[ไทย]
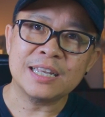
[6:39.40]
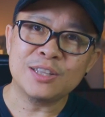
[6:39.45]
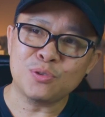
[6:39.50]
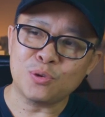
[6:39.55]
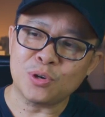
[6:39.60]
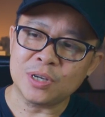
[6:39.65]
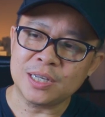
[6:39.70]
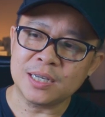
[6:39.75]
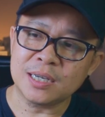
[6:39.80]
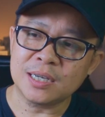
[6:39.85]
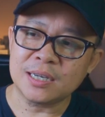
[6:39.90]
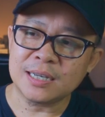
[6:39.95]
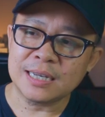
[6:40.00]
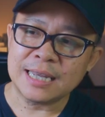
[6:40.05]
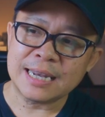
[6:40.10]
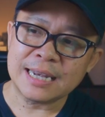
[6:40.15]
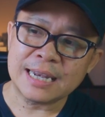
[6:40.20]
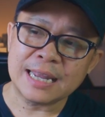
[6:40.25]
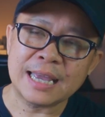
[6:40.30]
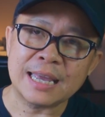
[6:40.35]
ที่ตัวทิกเกอร์
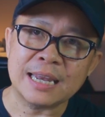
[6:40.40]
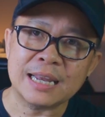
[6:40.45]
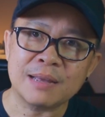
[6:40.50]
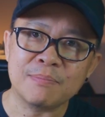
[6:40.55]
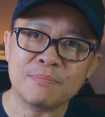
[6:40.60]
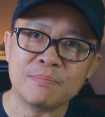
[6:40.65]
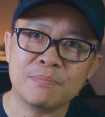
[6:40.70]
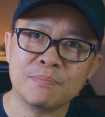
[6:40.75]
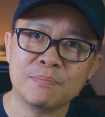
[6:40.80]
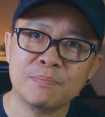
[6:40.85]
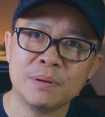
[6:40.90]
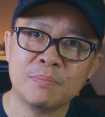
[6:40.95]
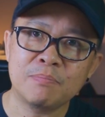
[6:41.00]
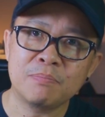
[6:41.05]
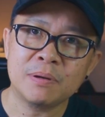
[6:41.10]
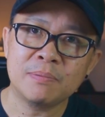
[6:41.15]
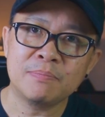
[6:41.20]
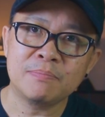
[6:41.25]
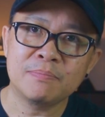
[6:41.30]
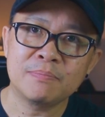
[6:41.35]
ด้านหน้านะครับ ปึ๊บ
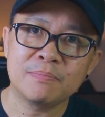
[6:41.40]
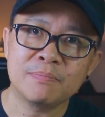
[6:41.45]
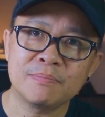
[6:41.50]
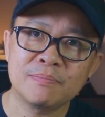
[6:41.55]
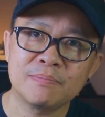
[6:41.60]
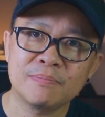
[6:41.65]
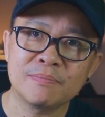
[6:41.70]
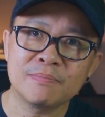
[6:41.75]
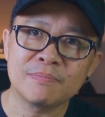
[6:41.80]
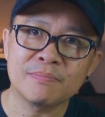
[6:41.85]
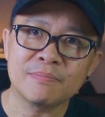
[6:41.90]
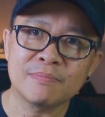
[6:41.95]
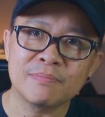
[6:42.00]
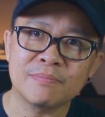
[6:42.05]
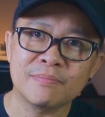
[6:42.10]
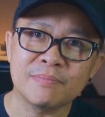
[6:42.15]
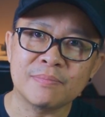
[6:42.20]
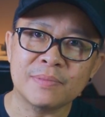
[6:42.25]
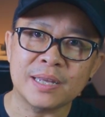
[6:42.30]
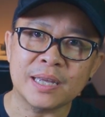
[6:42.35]
ปึ๊บ
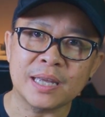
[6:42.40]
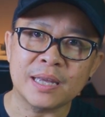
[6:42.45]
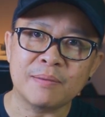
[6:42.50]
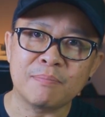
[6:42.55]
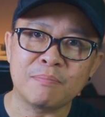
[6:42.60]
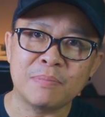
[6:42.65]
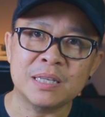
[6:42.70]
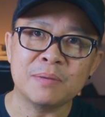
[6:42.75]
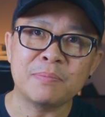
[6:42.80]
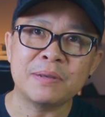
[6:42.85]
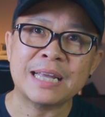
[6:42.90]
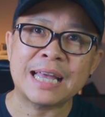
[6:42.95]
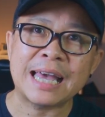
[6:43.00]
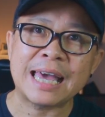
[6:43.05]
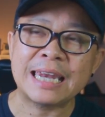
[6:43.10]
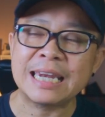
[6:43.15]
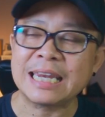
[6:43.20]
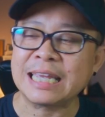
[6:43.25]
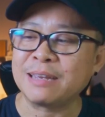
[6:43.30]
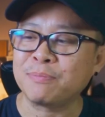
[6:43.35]
เนี่ยมันจะเป็นกา
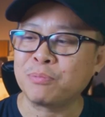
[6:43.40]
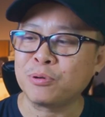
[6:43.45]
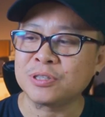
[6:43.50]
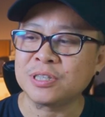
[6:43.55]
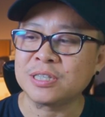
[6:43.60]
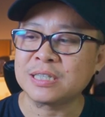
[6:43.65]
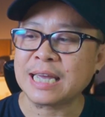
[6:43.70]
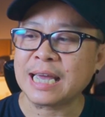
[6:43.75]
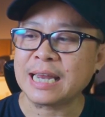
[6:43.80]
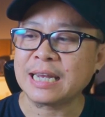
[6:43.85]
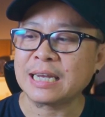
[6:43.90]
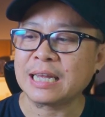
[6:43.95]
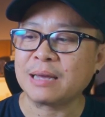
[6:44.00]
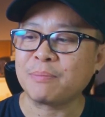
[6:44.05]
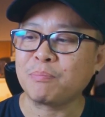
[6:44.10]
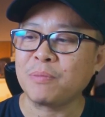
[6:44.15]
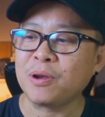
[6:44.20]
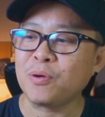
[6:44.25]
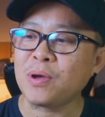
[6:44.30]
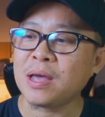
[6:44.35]
รรีโพซิชัน
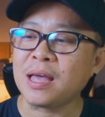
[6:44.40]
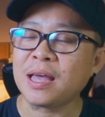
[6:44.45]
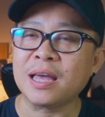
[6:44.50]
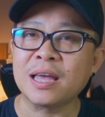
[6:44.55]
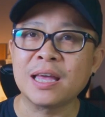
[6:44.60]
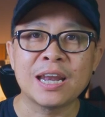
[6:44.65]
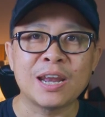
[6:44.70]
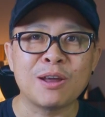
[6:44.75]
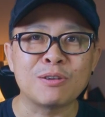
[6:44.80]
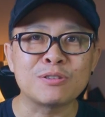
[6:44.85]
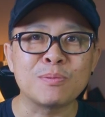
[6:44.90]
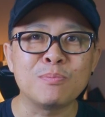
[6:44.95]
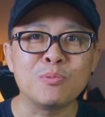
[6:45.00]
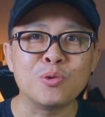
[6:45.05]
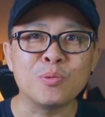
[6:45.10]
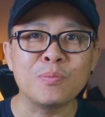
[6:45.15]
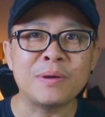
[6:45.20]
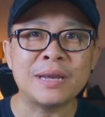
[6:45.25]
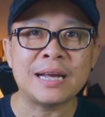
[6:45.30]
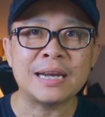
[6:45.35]
นะไม่ว่าเราจะหมุ
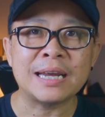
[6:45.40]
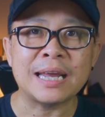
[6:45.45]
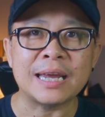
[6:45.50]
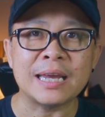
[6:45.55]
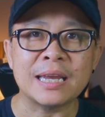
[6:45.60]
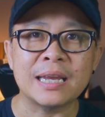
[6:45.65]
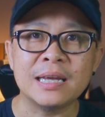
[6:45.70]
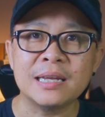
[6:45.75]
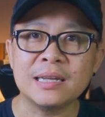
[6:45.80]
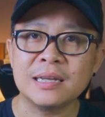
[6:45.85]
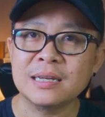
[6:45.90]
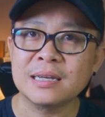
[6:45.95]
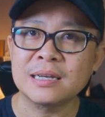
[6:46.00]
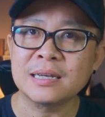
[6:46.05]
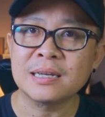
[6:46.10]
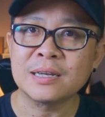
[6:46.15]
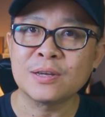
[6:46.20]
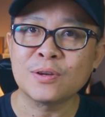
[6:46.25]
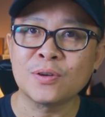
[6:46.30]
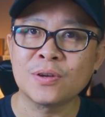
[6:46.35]
นไปทางไหนนะ
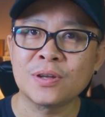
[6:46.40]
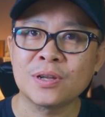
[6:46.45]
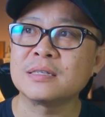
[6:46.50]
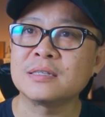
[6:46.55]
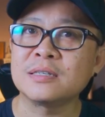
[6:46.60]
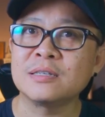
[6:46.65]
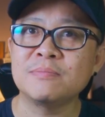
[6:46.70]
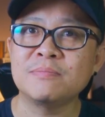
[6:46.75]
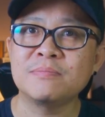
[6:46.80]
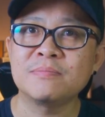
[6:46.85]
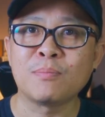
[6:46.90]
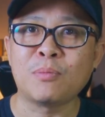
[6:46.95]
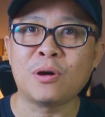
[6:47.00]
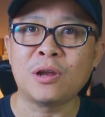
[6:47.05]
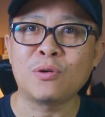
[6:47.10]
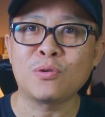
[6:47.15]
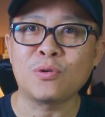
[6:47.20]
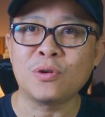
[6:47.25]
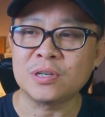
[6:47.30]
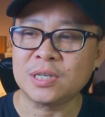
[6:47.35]
ชึบพอ
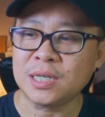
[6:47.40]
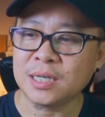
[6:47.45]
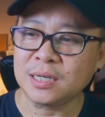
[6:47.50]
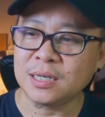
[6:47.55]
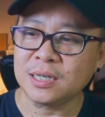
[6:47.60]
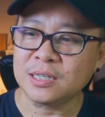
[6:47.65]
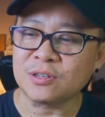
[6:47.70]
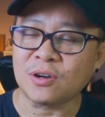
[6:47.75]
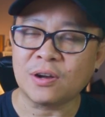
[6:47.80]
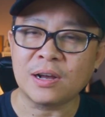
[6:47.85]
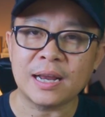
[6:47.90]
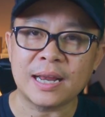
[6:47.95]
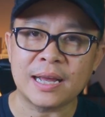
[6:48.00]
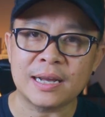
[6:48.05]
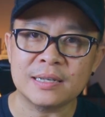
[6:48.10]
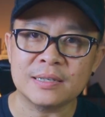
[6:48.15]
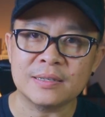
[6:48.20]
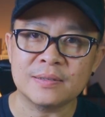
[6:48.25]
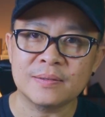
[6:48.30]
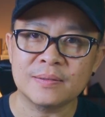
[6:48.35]
เรากดทิกเกอร์สองครั้
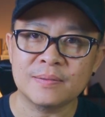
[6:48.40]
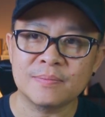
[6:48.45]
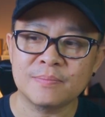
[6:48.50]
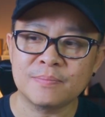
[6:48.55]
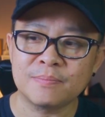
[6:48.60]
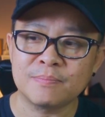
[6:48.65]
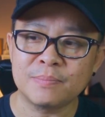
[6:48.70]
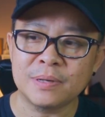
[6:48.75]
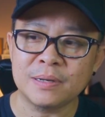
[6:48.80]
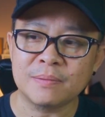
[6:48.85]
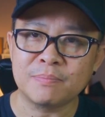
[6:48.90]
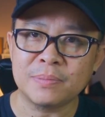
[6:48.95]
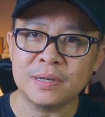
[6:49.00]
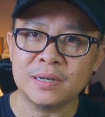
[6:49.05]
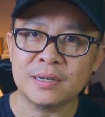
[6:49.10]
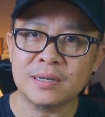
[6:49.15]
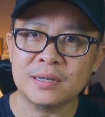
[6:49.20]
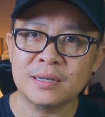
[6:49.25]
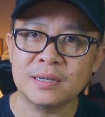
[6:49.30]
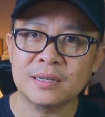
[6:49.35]
งปึกปึก